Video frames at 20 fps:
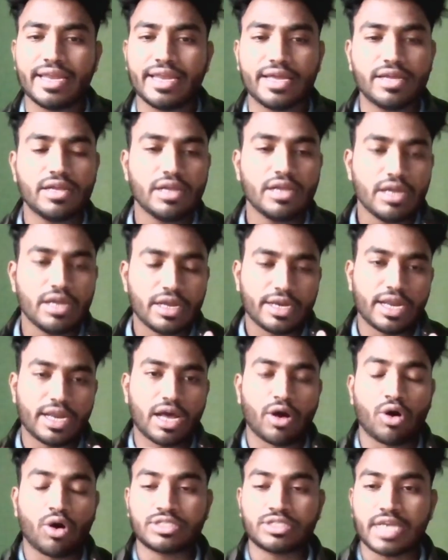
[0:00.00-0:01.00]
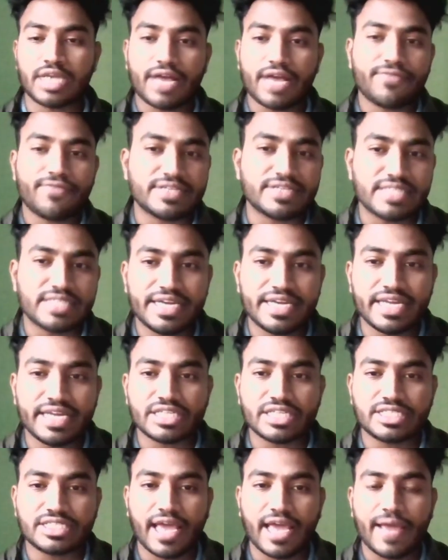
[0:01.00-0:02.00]
लिए ना हॉस्टल का फैसिलिटी
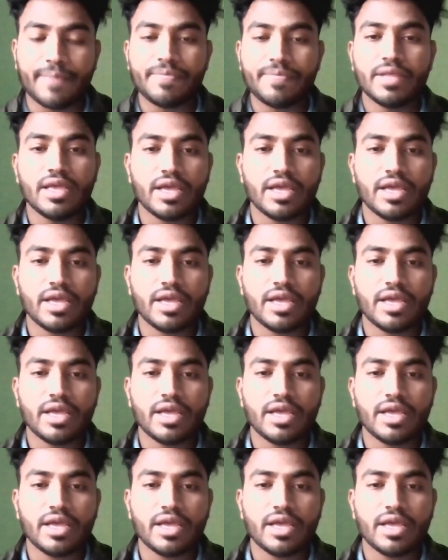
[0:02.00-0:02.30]
अच्छा है